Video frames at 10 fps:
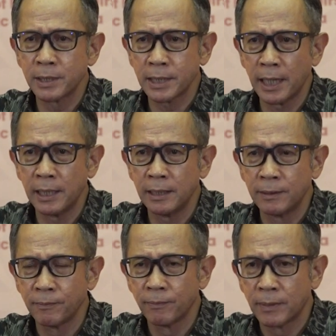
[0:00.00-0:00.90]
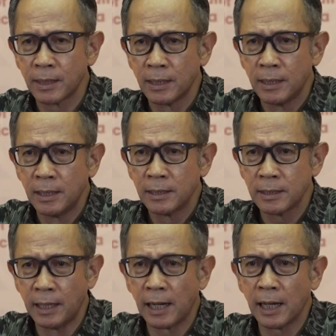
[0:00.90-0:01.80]
persen.
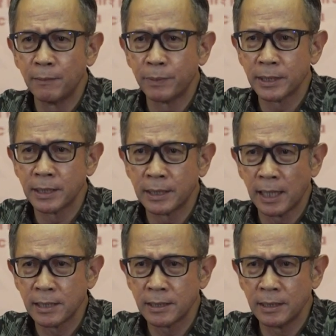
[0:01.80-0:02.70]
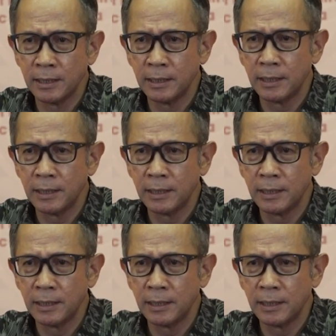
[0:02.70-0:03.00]
Sedangkan presentasi